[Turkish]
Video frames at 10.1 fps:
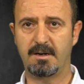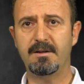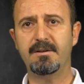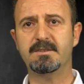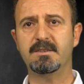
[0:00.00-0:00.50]

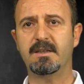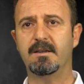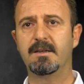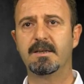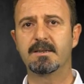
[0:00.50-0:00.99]
Annesi de
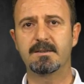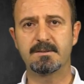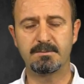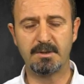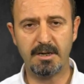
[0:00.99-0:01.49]

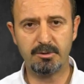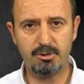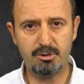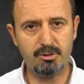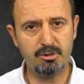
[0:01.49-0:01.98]
kızım daha
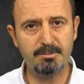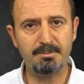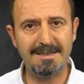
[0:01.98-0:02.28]
küçüksün